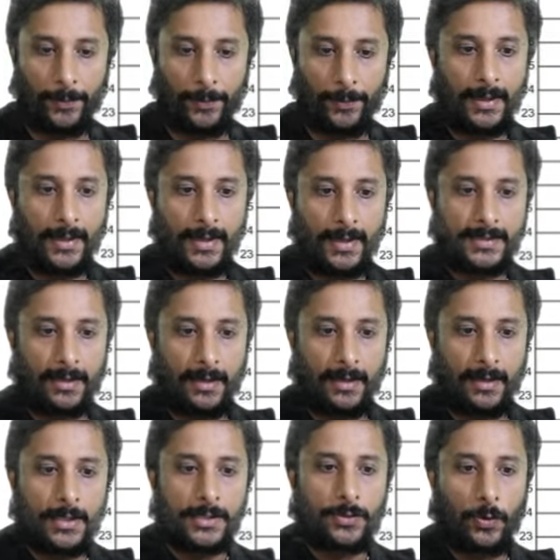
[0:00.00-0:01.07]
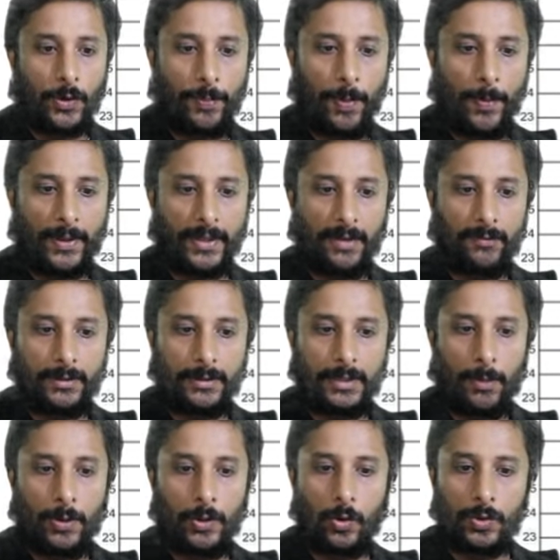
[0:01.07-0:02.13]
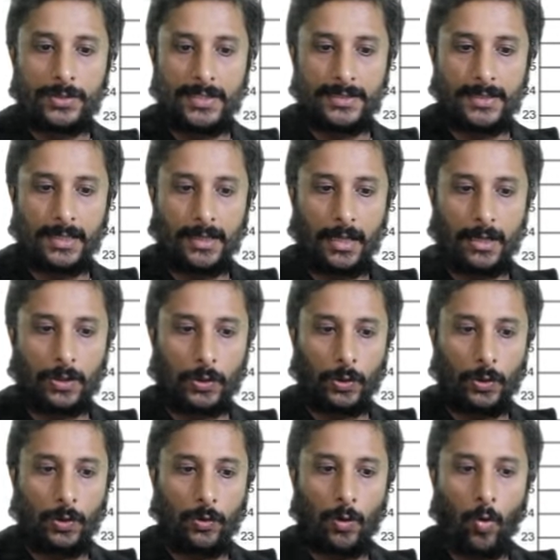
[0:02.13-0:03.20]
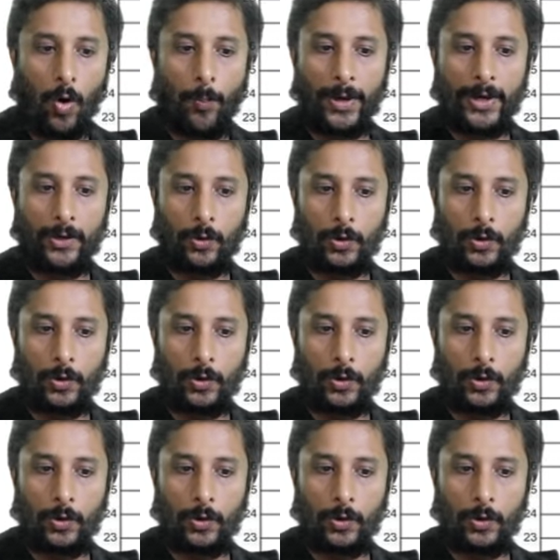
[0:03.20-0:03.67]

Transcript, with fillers: சரிங்களா ஸோ இப்போ பார்த்தீங்கன்னா வந்து நம்ம டோர் சென்சாராக இருக்கட்டும் இல்லை ஓப்பனிங் டோர் டோர்